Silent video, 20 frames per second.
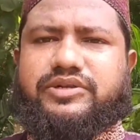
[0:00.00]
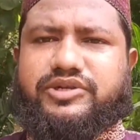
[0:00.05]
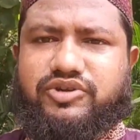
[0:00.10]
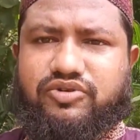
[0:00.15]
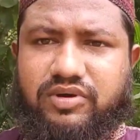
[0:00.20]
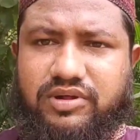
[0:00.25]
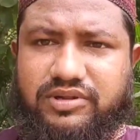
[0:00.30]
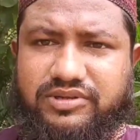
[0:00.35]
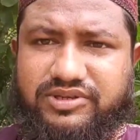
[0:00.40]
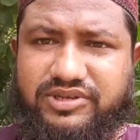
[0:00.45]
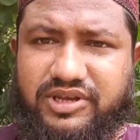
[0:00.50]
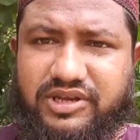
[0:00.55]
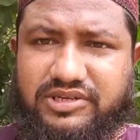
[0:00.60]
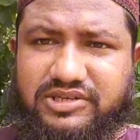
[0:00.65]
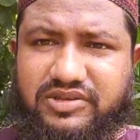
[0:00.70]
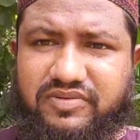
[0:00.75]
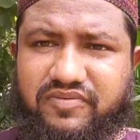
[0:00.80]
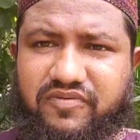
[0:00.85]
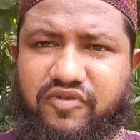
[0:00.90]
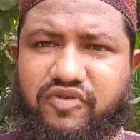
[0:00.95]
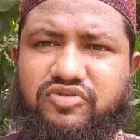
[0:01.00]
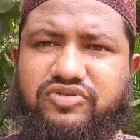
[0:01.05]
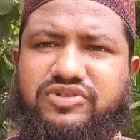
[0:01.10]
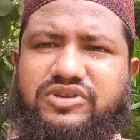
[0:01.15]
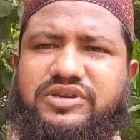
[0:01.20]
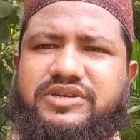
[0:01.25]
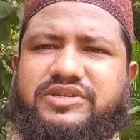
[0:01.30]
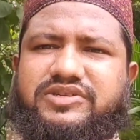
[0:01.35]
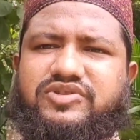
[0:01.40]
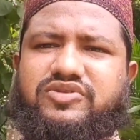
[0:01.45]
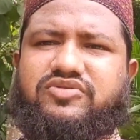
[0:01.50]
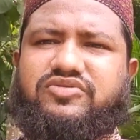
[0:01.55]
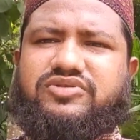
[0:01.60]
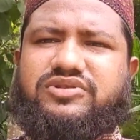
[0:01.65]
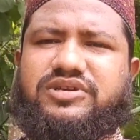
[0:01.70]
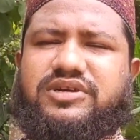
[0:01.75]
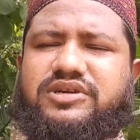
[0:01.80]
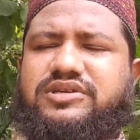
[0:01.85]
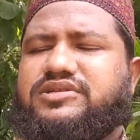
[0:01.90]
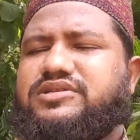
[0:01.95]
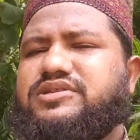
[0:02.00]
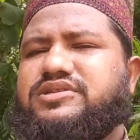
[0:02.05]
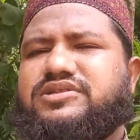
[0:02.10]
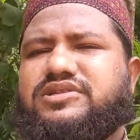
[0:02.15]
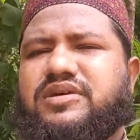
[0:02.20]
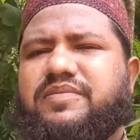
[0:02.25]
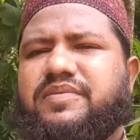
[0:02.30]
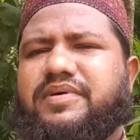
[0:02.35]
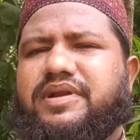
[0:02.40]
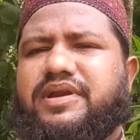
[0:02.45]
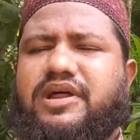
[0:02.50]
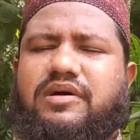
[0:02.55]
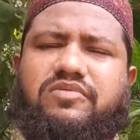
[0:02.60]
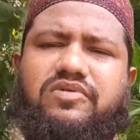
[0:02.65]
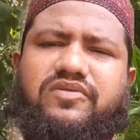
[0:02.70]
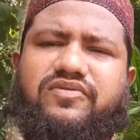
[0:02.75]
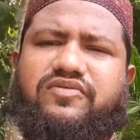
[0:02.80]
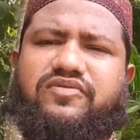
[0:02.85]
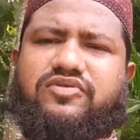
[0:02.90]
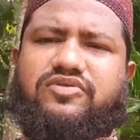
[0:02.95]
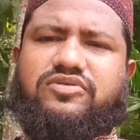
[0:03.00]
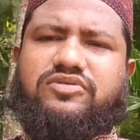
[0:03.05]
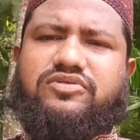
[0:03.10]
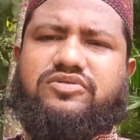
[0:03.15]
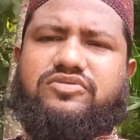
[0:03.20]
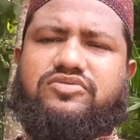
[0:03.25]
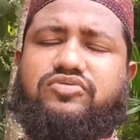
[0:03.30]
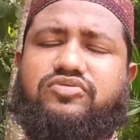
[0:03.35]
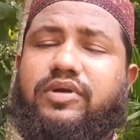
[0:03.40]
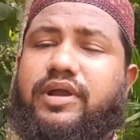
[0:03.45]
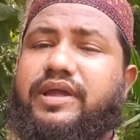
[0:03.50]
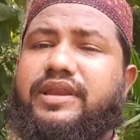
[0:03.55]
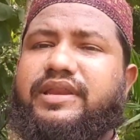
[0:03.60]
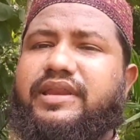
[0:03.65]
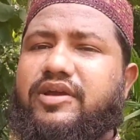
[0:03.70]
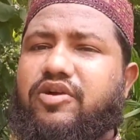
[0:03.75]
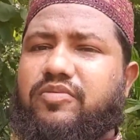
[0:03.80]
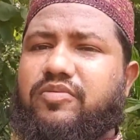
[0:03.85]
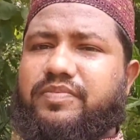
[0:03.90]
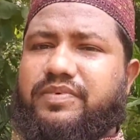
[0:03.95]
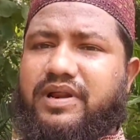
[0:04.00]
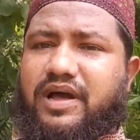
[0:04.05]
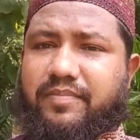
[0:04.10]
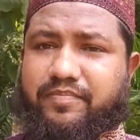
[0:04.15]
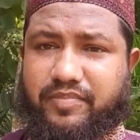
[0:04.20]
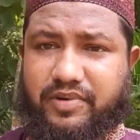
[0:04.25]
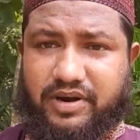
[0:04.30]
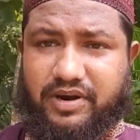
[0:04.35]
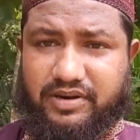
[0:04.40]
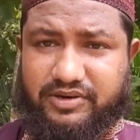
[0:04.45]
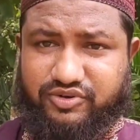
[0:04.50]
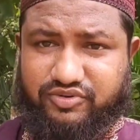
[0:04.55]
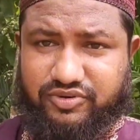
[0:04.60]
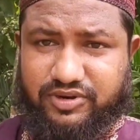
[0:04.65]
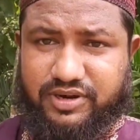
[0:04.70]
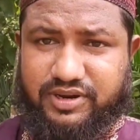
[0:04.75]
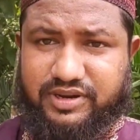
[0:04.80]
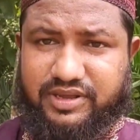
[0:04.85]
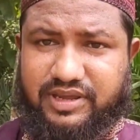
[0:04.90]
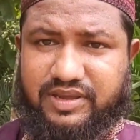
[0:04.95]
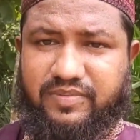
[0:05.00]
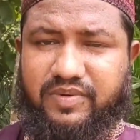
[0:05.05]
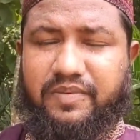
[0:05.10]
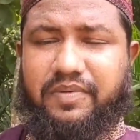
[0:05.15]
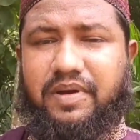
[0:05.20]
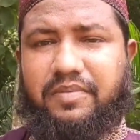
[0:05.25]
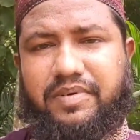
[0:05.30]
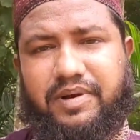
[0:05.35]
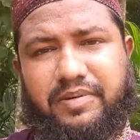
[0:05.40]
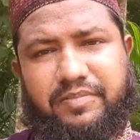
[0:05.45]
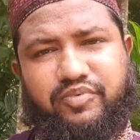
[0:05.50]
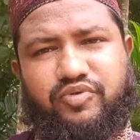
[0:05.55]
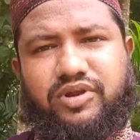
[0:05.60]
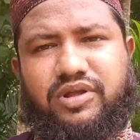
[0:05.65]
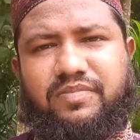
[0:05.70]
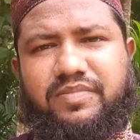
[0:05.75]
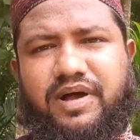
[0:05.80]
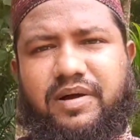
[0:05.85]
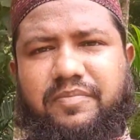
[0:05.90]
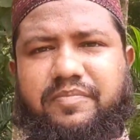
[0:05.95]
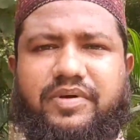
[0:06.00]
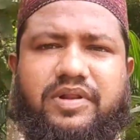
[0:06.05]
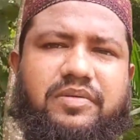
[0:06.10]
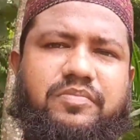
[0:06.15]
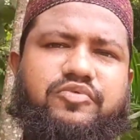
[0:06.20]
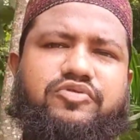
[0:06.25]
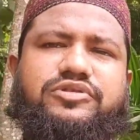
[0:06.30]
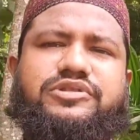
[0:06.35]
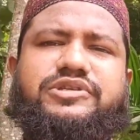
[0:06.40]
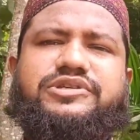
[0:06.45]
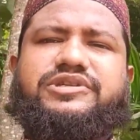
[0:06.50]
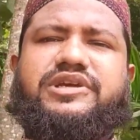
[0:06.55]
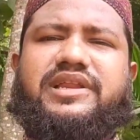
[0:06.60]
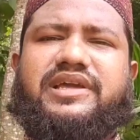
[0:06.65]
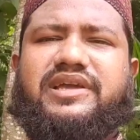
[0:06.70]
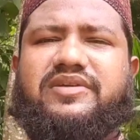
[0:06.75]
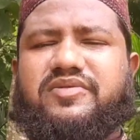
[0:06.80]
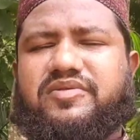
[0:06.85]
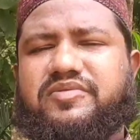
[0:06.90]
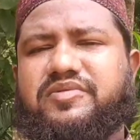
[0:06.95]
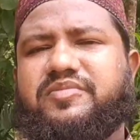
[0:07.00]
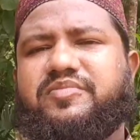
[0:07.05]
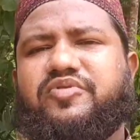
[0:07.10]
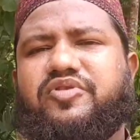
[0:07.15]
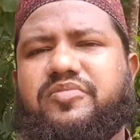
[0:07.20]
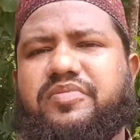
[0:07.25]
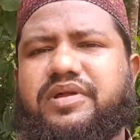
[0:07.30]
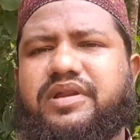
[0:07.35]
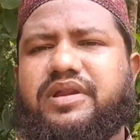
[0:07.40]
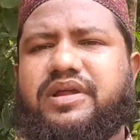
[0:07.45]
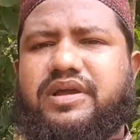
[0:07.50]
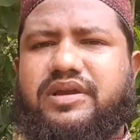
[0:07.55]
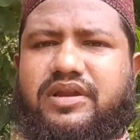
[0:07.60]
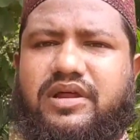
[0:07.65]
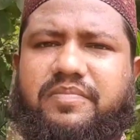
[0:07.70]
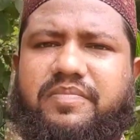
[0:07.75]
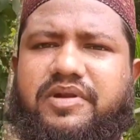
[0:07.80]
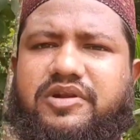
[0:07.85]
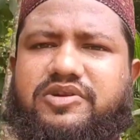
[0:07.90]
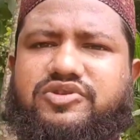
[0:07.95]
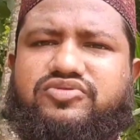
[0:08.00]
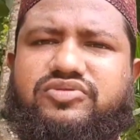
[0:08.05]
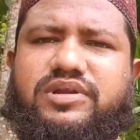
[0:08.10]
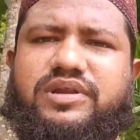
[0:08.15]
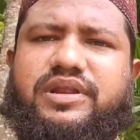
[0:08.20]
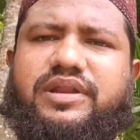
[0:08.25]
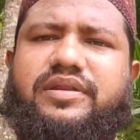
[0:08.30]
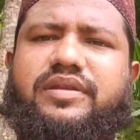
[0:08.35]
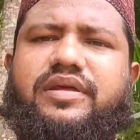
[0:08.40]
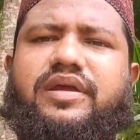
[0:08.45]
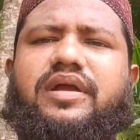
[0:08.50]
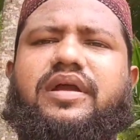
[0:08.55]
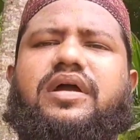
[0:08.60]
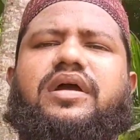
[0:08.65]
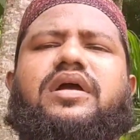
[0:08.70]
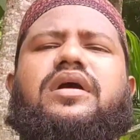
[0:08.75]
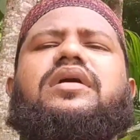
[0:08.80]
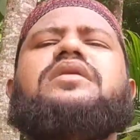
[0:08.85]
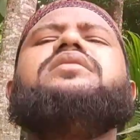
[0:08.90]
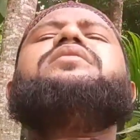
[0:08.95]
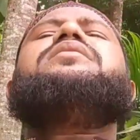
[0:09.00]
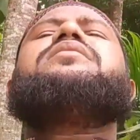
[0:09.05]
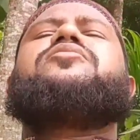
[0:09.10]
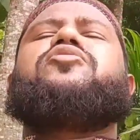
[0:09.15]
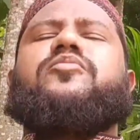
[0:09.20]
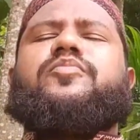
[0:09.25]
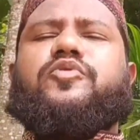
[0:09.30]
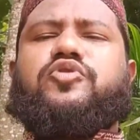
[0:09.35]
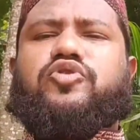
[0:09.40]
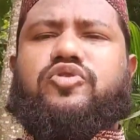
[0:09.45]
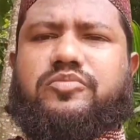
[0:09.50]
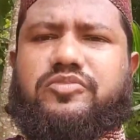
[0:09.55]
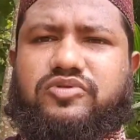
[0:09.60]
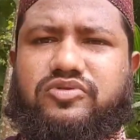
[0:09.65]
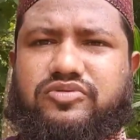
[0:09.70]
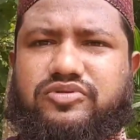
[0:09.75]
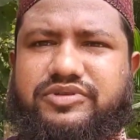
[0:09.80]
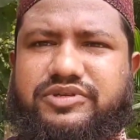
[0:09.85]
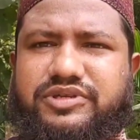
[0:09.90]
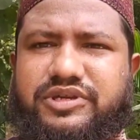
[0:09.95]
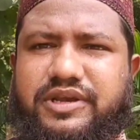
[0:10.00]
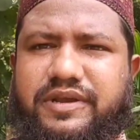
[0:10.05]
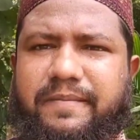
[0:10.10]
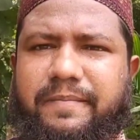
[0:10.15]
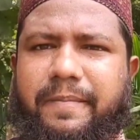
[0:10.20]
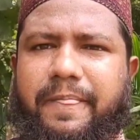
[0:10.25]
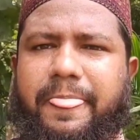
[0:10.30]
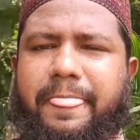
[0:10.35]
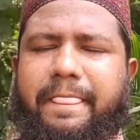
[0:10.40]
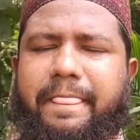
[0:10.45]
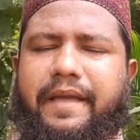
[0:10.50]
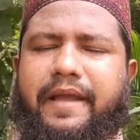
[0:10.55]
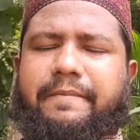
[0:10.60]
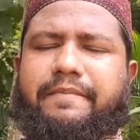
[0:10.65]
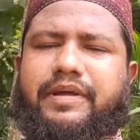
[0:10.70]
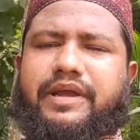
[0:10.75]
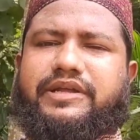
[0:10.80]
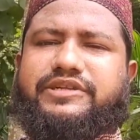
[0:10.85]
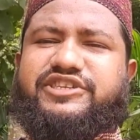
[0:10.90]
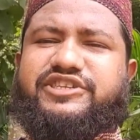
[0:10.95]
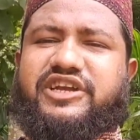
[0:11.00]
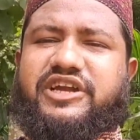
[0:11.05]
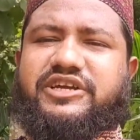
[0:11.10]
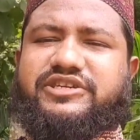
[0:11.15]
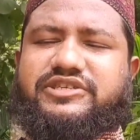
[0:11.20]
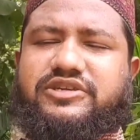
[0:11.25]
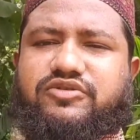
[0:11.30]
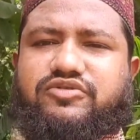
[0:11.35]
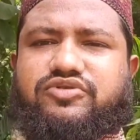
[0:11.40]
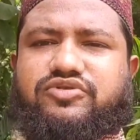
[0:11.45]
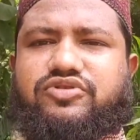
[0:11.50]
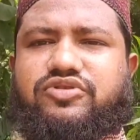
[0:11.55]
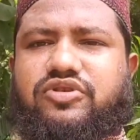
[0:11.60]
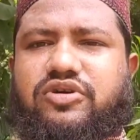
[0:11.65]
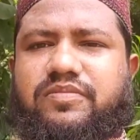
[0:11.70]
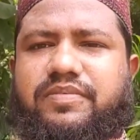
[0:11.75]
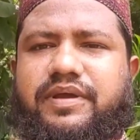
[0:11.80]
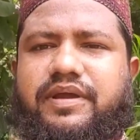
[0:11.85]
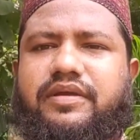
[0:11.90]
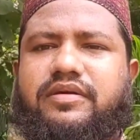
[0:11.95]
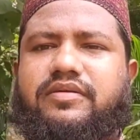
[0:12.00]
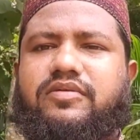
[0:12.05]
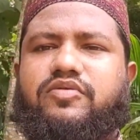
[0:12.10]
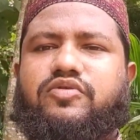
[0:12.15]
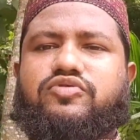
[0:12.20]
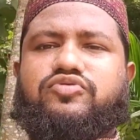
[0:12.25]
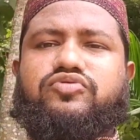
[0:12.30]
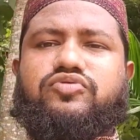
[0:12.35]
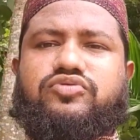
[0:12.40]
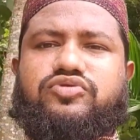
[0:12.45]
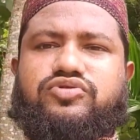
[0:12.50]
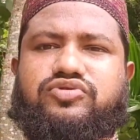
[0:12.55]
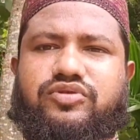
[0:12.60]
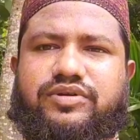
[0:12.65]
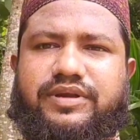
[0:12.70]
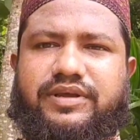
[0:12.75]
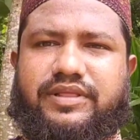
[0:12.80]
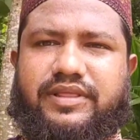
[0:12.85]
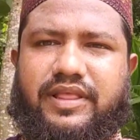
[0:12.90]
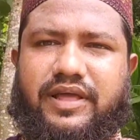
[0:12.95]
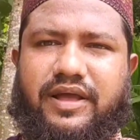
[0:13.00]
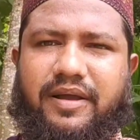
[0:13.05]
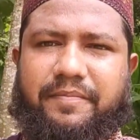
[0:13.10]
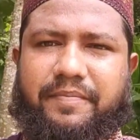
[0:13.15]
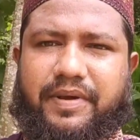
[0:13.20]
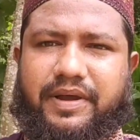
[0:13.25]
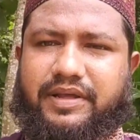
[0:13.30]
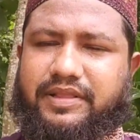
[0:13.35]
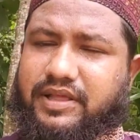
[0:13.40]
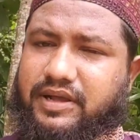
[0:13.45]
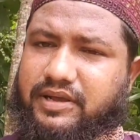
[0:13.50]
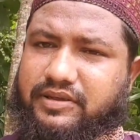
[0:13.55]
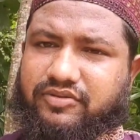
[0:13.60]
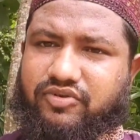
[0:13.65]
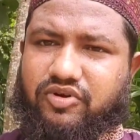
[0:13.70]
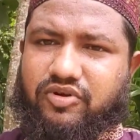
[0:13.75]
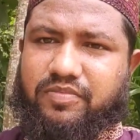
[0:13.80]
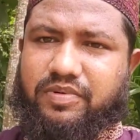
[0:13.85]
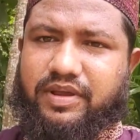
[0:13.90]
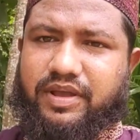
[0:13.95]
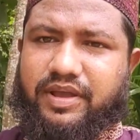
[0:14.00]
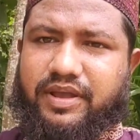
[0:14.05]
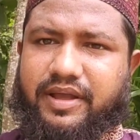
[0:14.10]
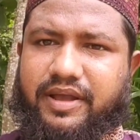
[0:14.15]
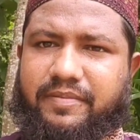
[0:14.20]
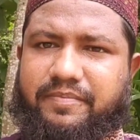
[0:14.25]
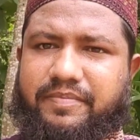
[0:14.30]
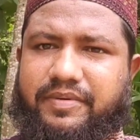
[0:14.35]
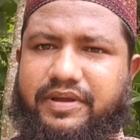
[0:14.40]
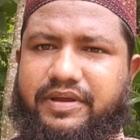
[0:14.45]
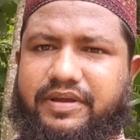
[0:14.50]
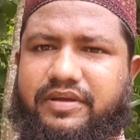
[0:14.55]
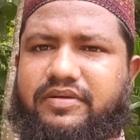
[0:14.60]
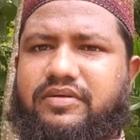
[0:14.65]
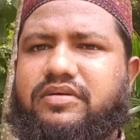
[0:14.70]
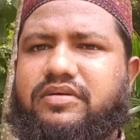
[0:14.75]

জিরো ওয়ান সিক্স ফোর থ্রি জিরো সিক্স থ্রি সেভেন ডাবল ফোর তো এই নিয়মটা আপনারা শুনেন কিভাবে আমরা পড়ি বা আপনারা পড়তে চাইলে কিভাবে পড়বেন এটা আপনারা শুনে নেন তো প্রথমত হচ্ছে আপনাকে যে কাজটা করতে হবে অজুর সহিত আপনাকে থাকতে হবে আপনি